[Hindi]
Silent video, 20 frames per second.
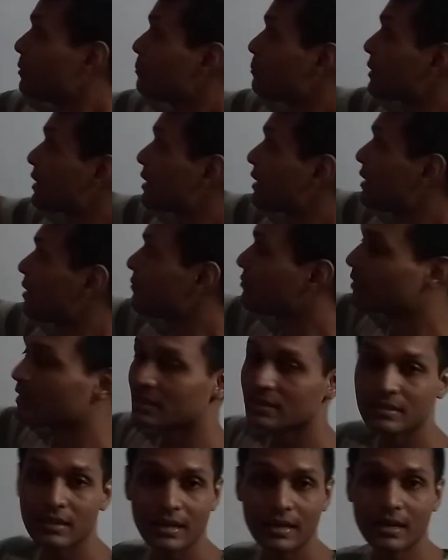पर लेफ्ट
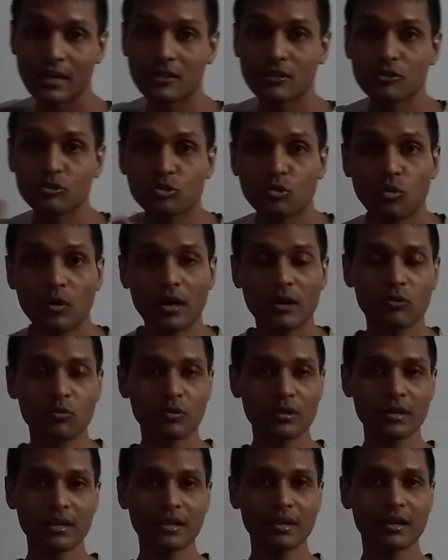हैंड साइड का तो स्क्वायर
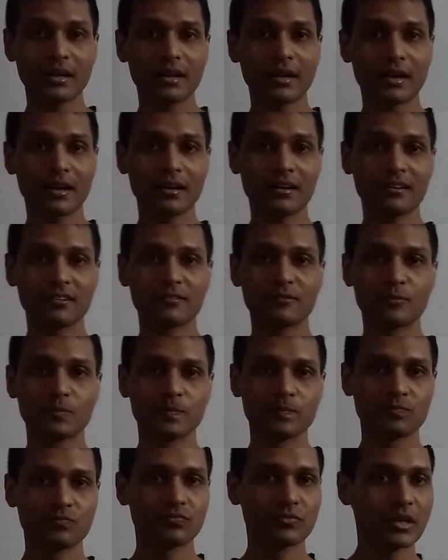रूट नहीं निकलेगा ना
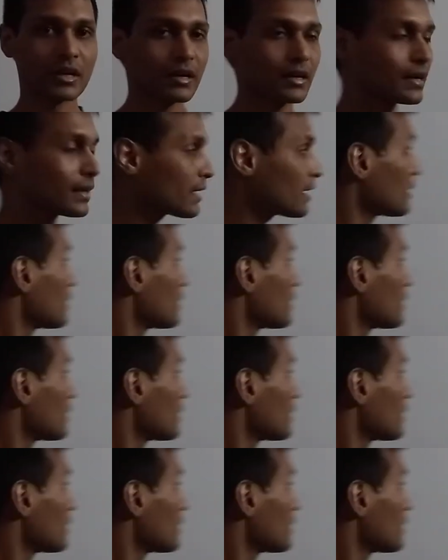ठीक